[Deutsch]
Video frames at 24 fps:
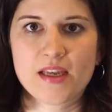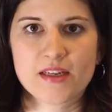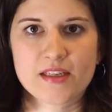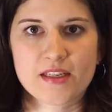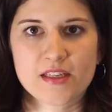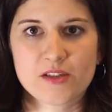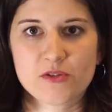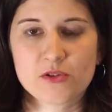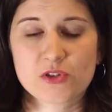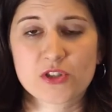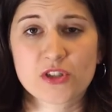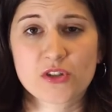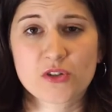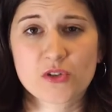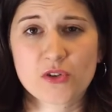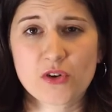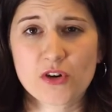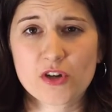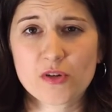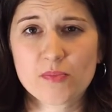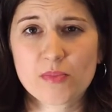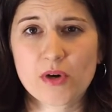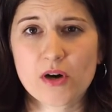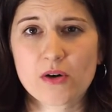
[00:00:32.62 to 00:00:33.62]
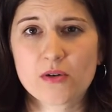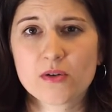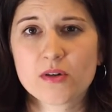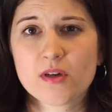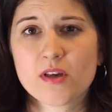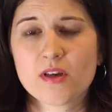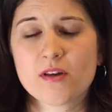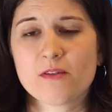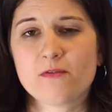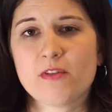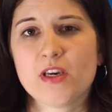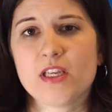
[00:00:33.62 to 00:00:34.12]
denn durch den Neubau
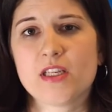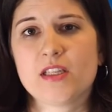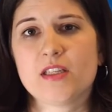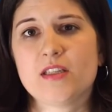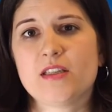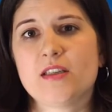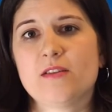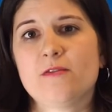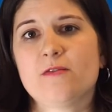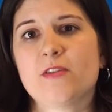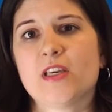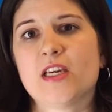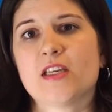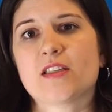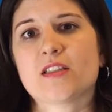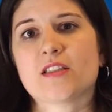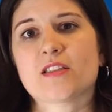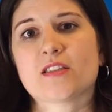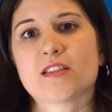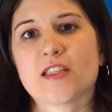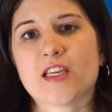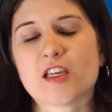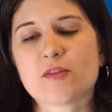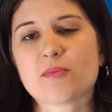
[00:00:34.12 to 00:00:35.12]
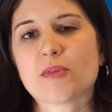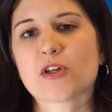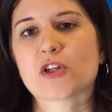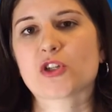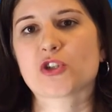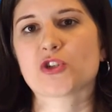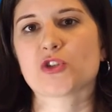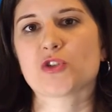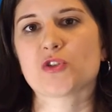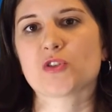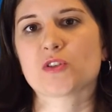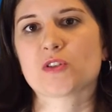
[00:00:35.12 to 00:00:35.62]
werde der Wert des
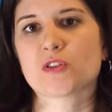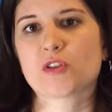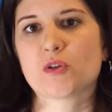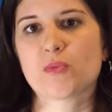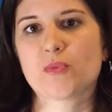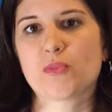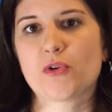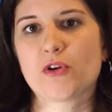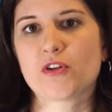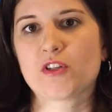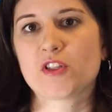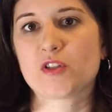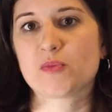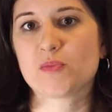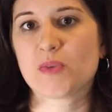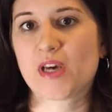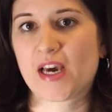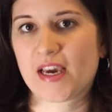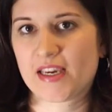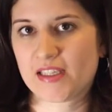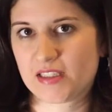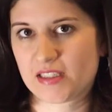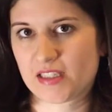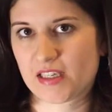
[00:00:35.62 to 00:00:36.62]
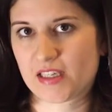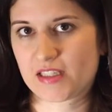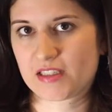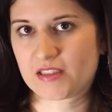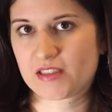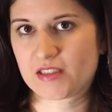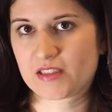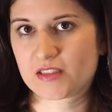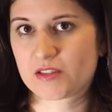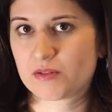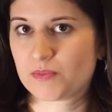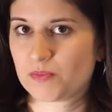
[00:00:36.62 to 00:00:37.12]
denkmalgeschützten Gebäudes
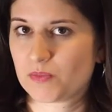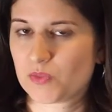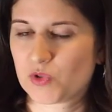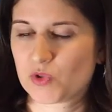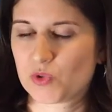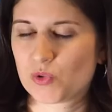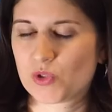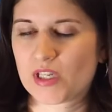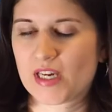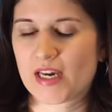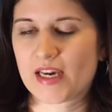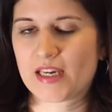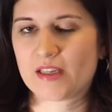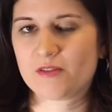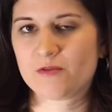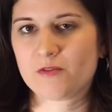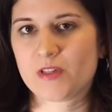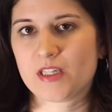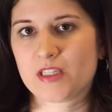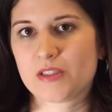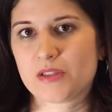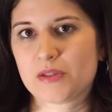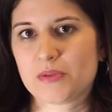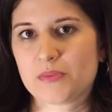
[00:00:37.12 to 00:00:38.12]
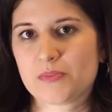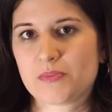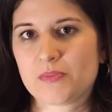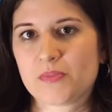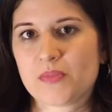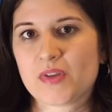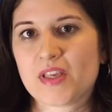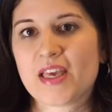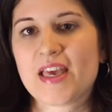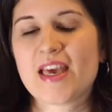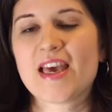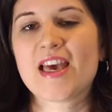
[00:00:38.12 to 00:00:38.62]
beeinträchtigt, so der Einwand.
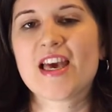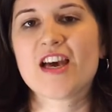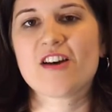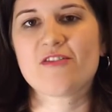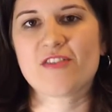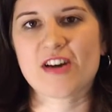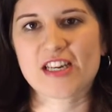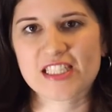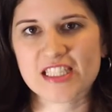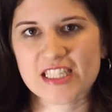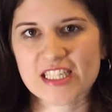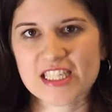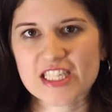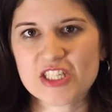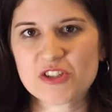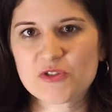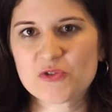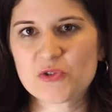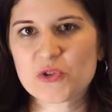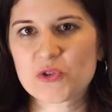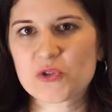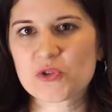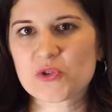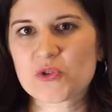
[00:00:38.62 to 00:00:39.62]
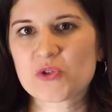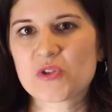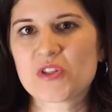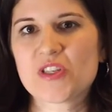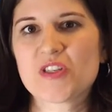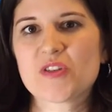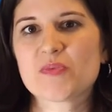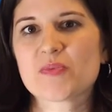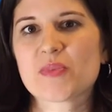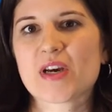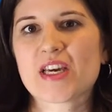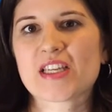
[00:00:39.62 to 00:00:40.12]
Weitere Infos zu
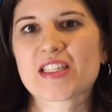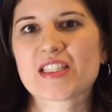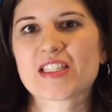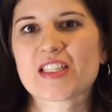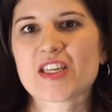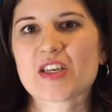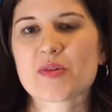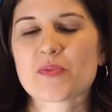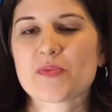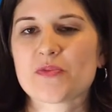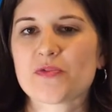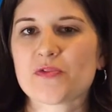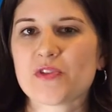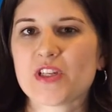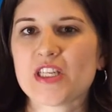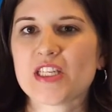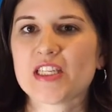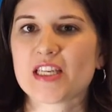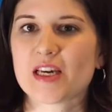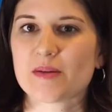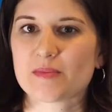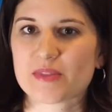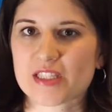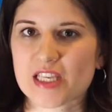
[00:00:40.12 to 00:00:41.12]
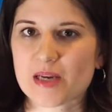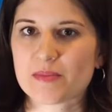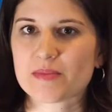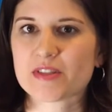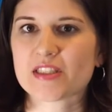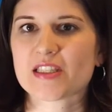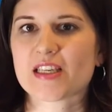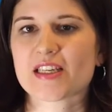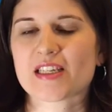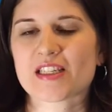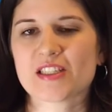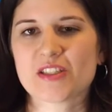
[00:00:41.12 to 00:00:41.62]
diesen beiden Themen findet ihr am
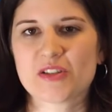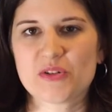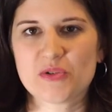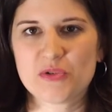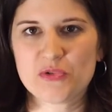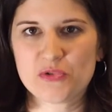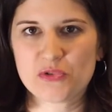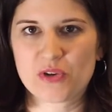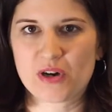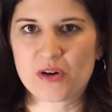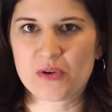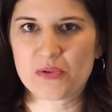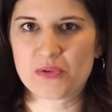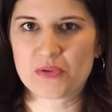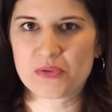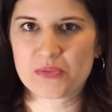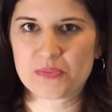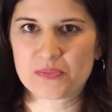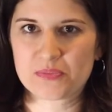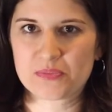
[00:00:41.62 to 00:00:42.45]
Samstag in der UV.